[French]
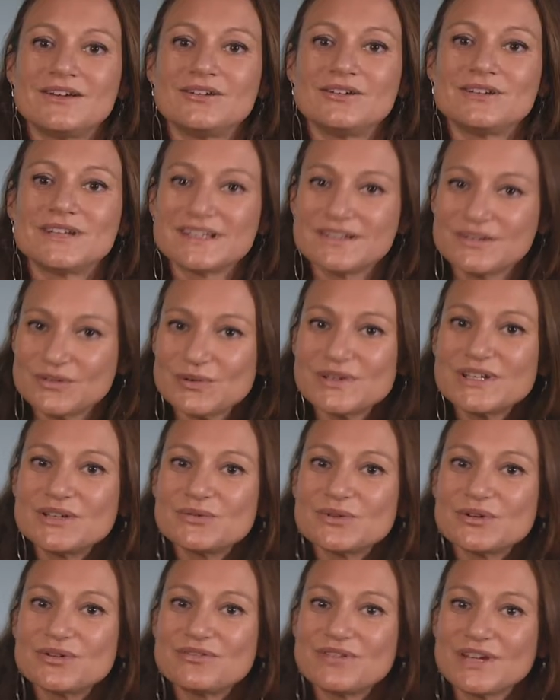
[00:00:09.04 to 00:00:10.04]
Une question qui
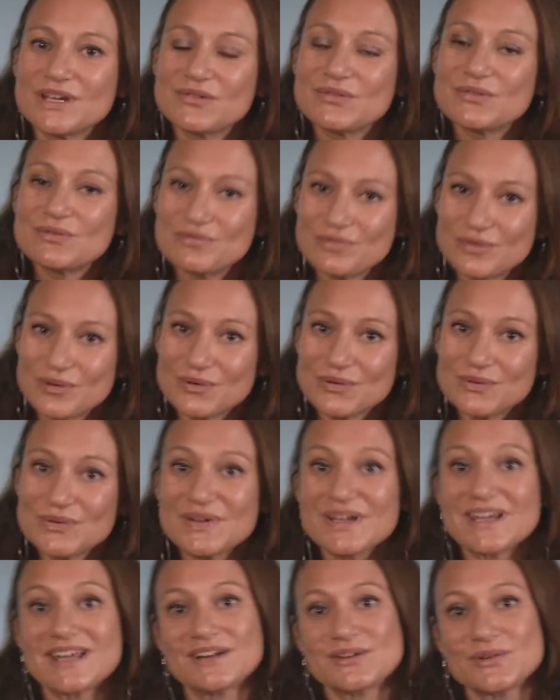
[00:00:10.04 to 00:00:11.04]
nous revient souvent,
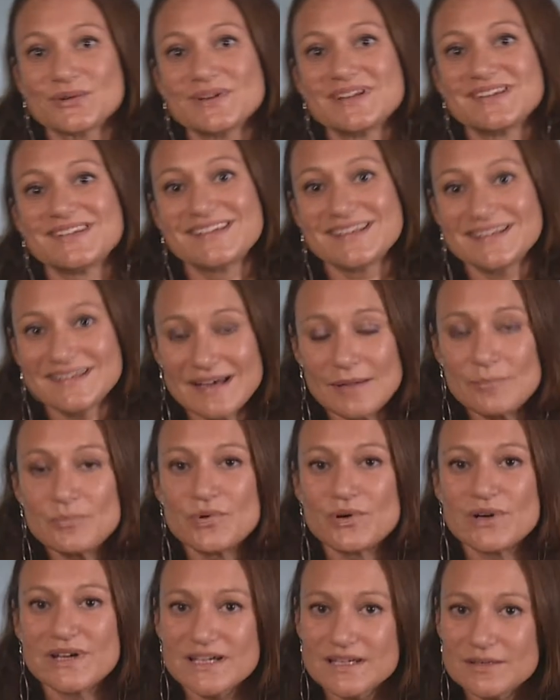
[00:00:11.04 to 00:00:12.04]
c'est quelles sont les étapes
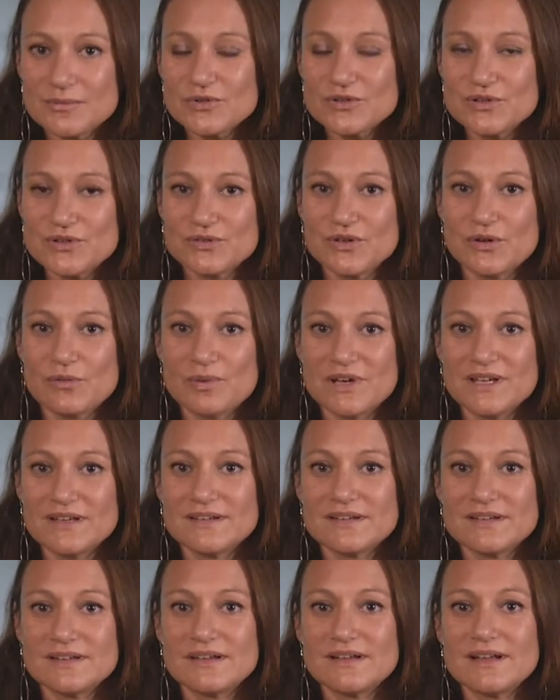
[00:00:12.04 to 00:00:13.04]
pour créer mon
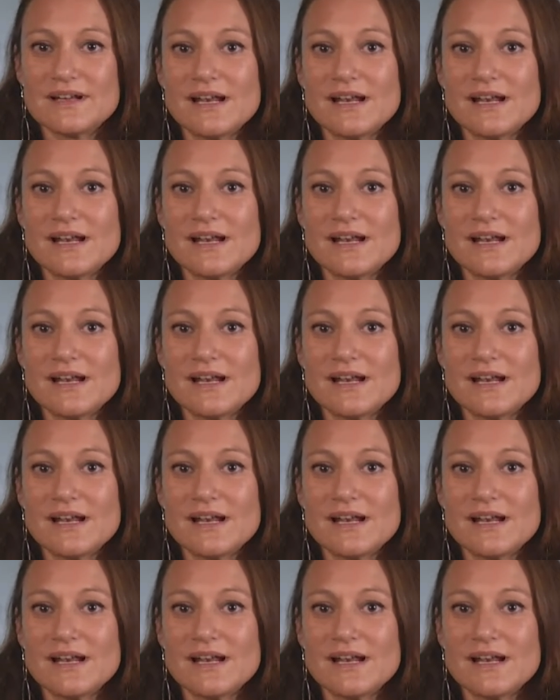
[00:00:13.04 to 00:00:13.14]
entreprise